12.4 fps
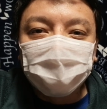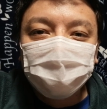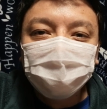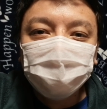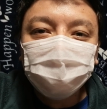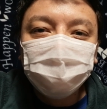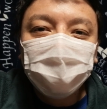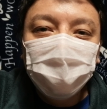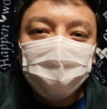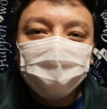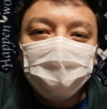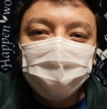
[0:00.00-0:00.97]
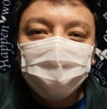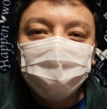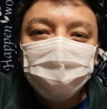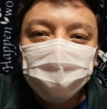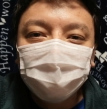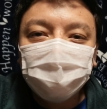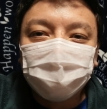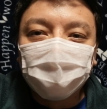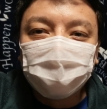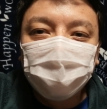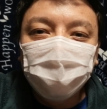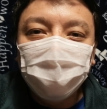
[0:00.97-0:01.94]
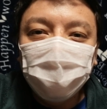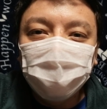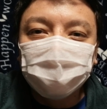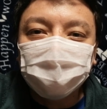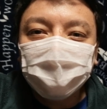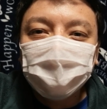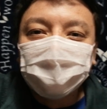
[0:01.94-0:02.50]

Esses numerinhos aí de mil e pouquinho,